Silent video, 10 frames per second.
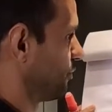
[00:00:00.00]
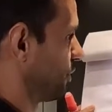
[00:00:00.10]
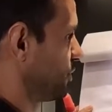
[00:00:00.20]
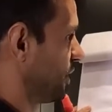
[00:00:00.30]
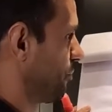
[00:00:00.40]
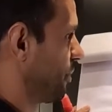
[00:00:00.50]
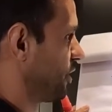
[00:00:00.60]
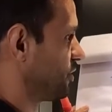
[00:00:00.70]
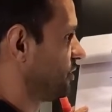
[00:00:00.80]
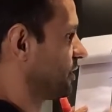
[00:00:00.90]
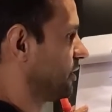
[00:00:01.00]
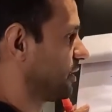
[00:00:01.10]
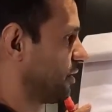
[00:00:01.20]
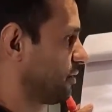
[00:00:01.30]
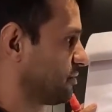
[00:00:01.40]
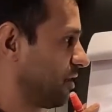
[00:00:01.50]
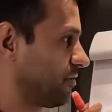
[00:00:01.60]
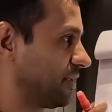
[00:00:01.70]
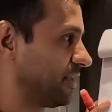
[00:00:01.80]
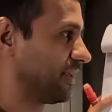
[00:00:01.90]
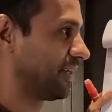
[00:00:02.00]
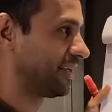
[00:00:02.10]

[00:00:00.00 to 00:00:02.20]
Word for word: Pode chegar pertinho aqui, tá, Stephanie?